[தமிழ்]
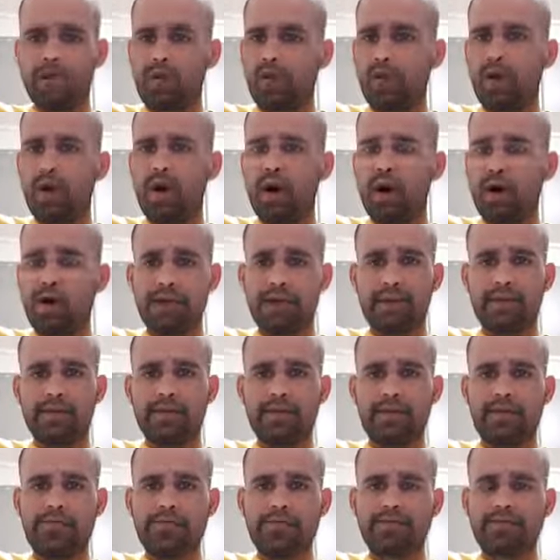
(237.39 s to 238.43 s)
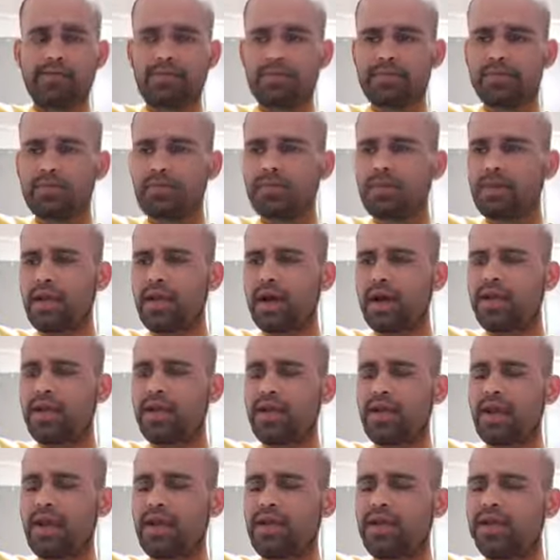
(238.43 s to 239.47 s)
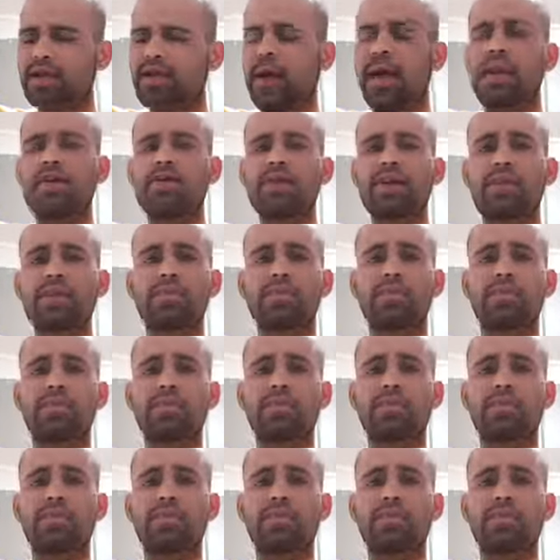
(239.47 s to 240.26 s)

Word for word: உருவாகின்றது அந்த ஏற்ற தாழ்வுகள் என்பது